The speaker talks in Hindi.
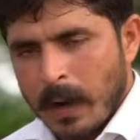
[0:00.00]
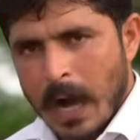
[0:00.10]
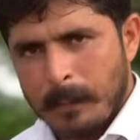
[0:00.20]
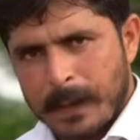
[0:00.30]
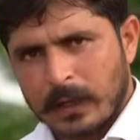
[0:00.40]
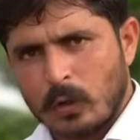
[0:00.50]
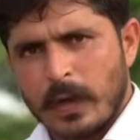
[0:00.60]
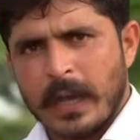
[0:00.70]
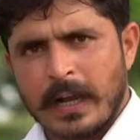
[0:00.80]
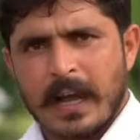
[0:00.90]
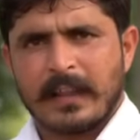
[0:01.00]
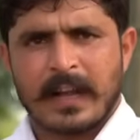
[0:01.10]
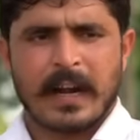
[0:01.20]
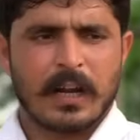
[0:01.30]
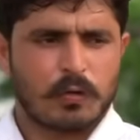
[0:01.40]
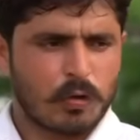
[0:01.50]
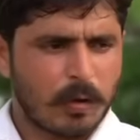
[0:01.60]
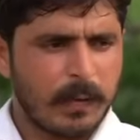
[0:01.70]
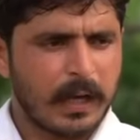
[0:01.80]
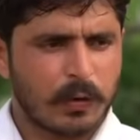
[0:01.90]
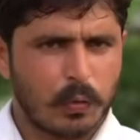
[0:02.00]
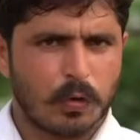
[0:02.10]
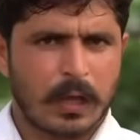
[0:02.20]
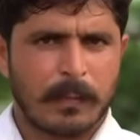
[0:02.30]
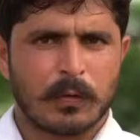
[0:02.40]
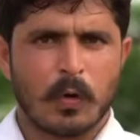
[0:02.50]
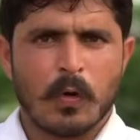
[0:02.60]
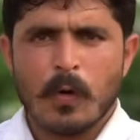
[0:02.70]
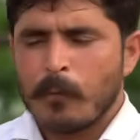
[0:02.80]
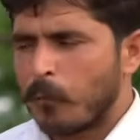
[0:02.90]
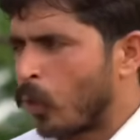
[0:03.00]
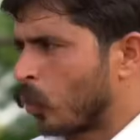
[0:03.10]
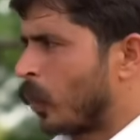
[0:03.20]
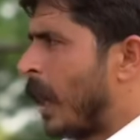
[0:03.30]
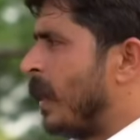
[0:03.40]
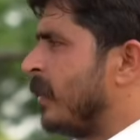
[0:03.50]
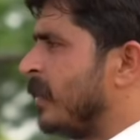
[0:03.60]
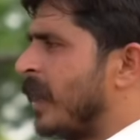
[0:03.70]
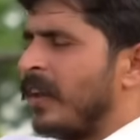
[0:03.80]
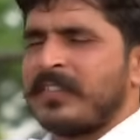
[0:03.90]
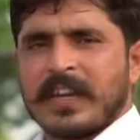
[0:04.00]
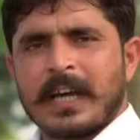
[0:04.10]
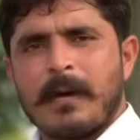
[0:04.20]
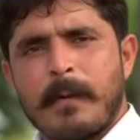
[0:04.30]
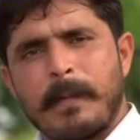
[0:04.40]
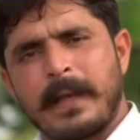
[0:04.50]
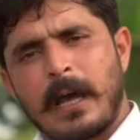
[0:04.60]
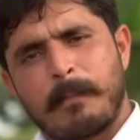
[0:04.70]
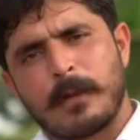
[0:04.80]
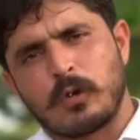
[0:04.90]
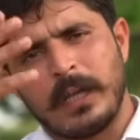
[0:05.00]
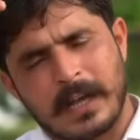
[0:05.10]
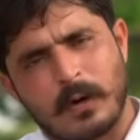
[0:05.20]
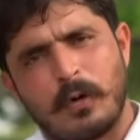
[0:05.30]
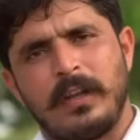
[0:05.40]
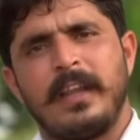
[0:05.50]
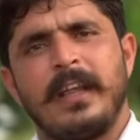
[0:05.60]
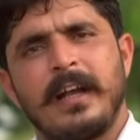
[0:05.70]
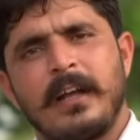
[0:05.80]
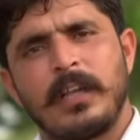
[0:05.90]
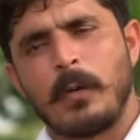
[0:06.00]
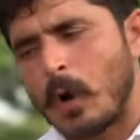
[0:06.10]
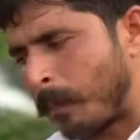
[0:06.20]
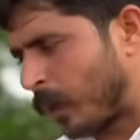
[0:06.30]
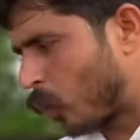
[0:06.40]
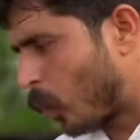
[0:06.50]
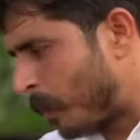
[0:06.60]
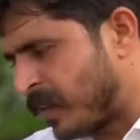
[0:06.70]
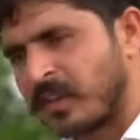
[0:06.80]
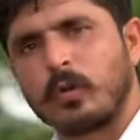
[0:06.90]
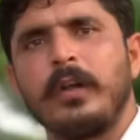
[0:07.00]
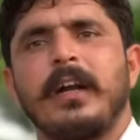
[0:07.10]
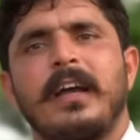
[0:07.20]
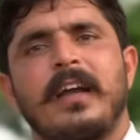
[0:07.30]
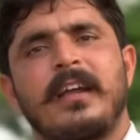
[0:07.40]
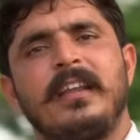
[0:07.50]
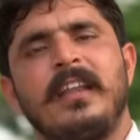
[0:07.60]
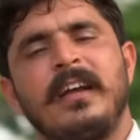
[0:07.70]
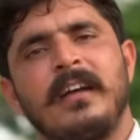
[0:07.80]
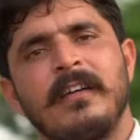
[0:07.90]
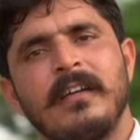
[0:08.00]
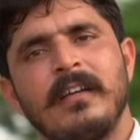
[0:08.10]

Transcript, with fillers: आप एक दो एक आधा घंटा सोशल मीडिया का जरूर टाइम दो फ़ोटो डालने से जहाँ इंस्टाग्राम अपने घर पे थोड़ी आके रोटी दे देगा जहाँ वो अपने को कोई बिजनेस थोड़ी खड़ा करके दे देगा